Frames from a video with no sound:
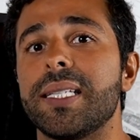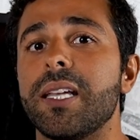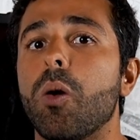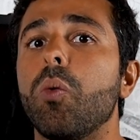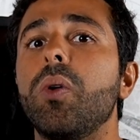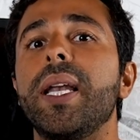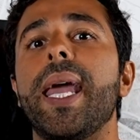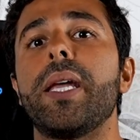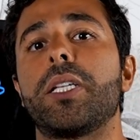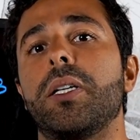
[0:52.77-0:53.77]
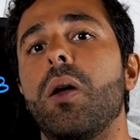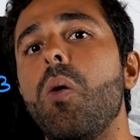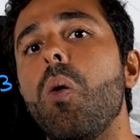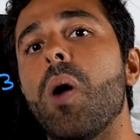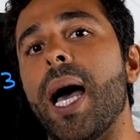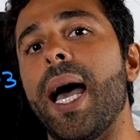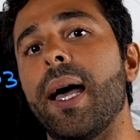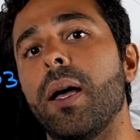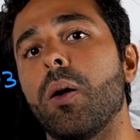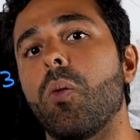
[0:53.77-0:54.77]
se algum cliente não
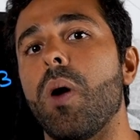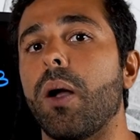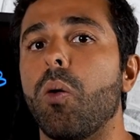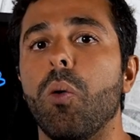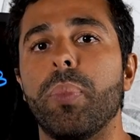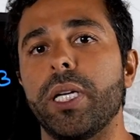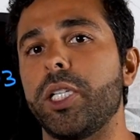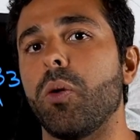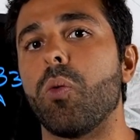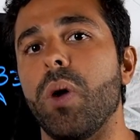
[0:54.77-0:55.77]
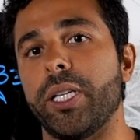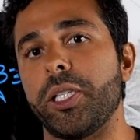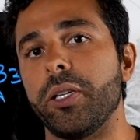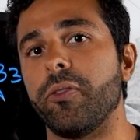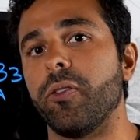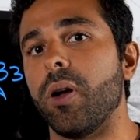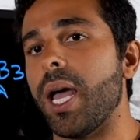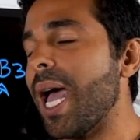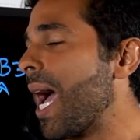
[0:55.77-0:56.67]
honrar com a compra de algum ativo,